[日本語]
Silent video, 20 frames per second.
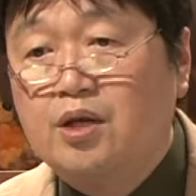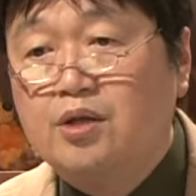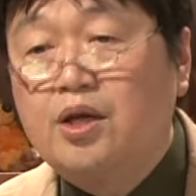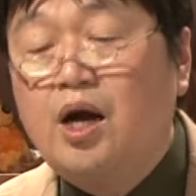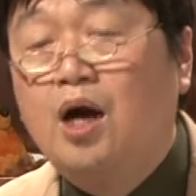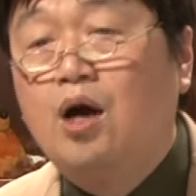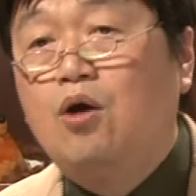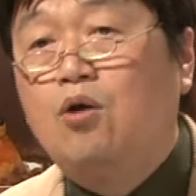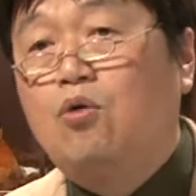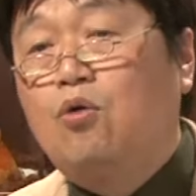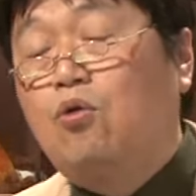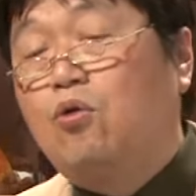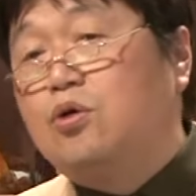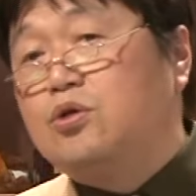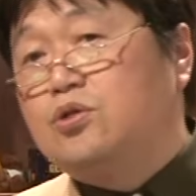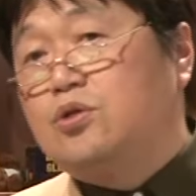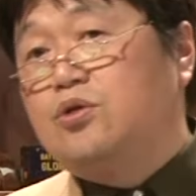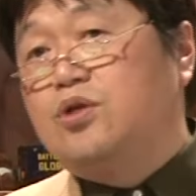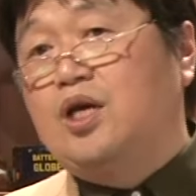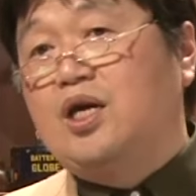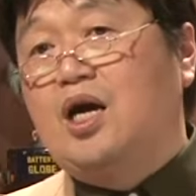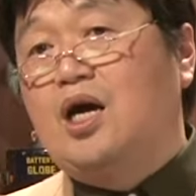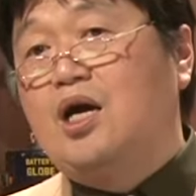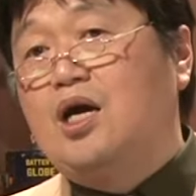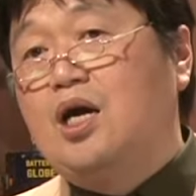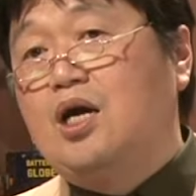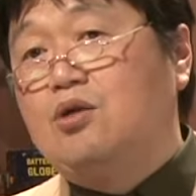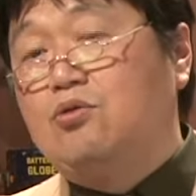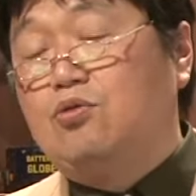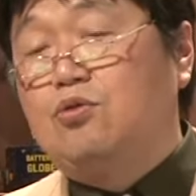だから構造で考
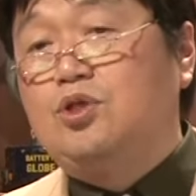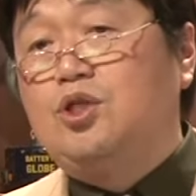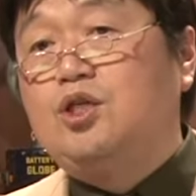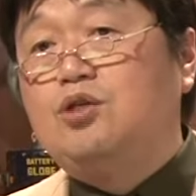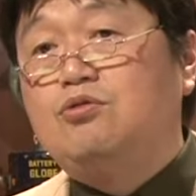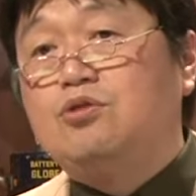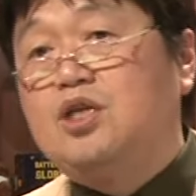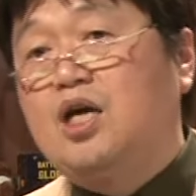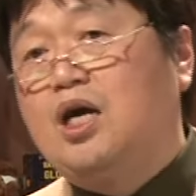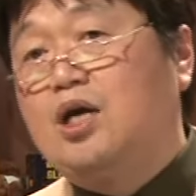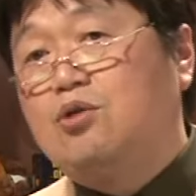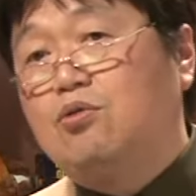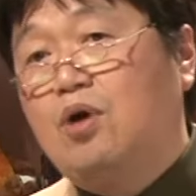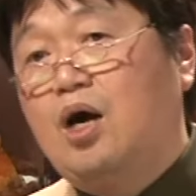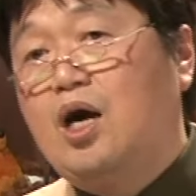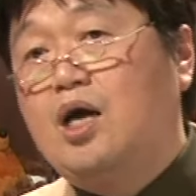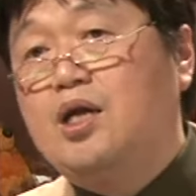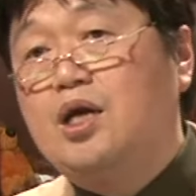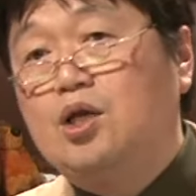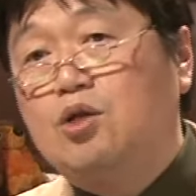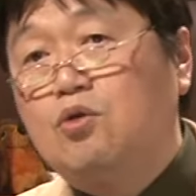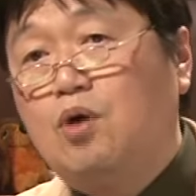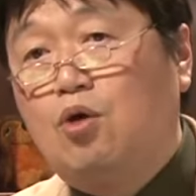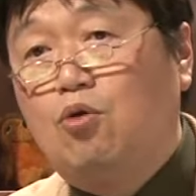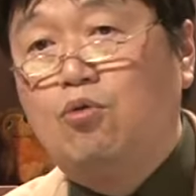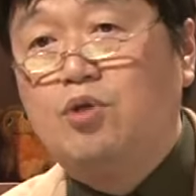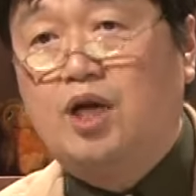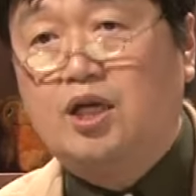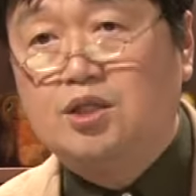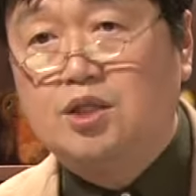えると肉じゃがとカレー
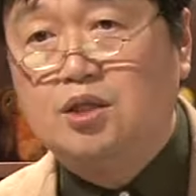とは同